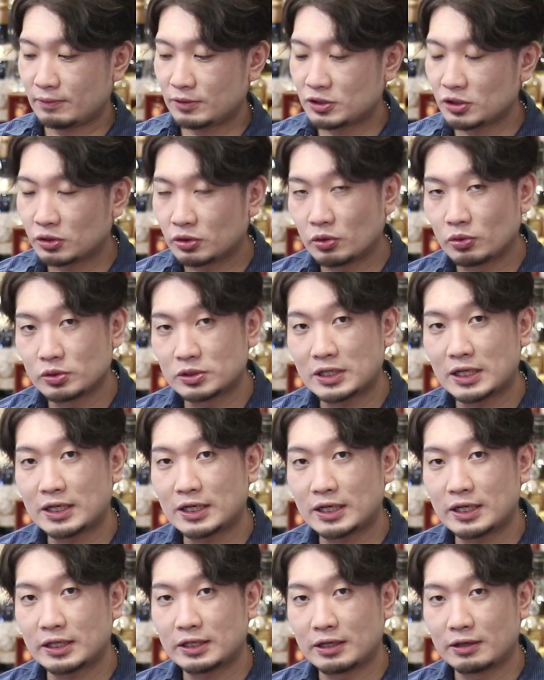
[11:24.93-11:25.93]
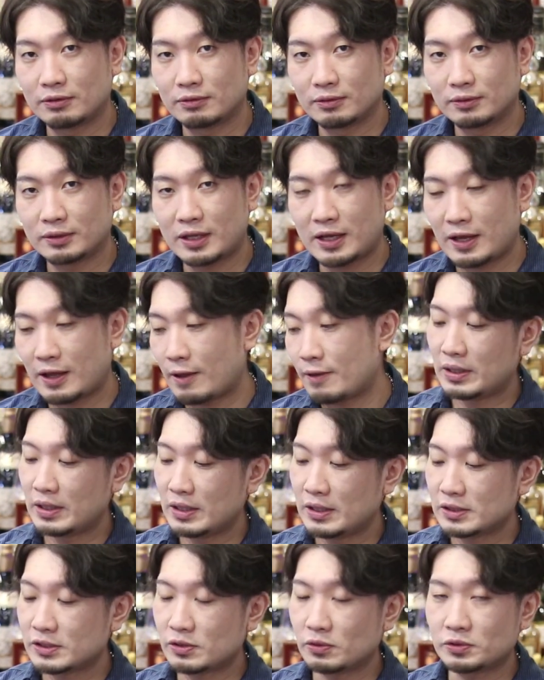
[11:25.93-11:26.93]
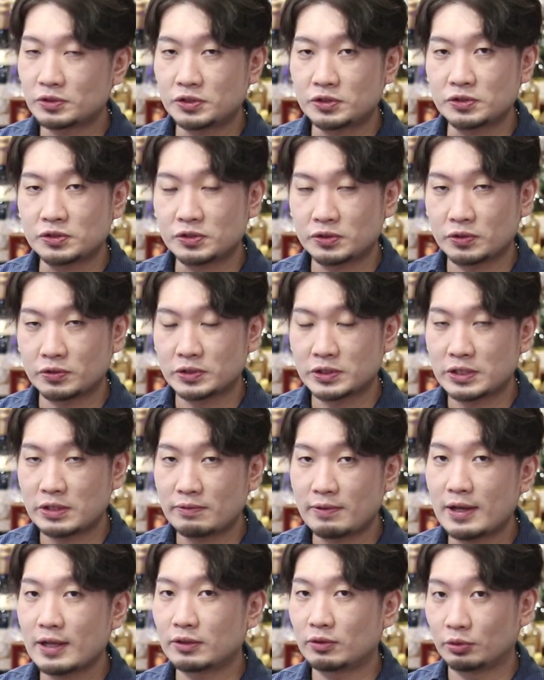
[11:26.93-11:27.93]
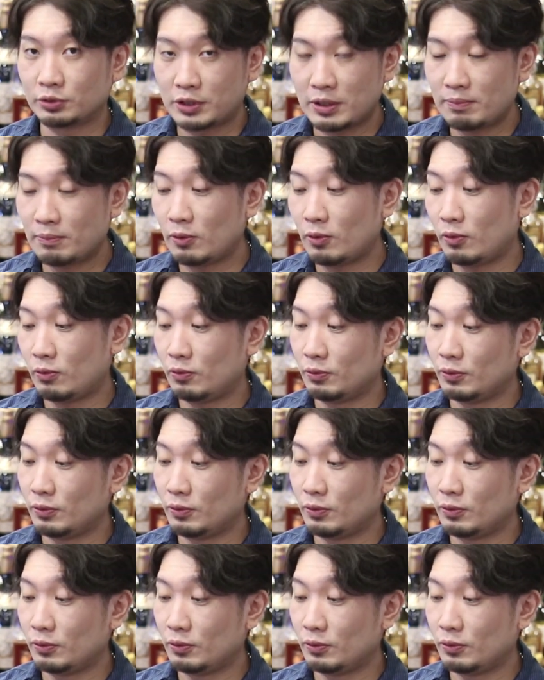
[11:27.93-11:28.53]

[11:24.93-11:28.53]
ちょっと抑えられてるので、食中酒としてはとても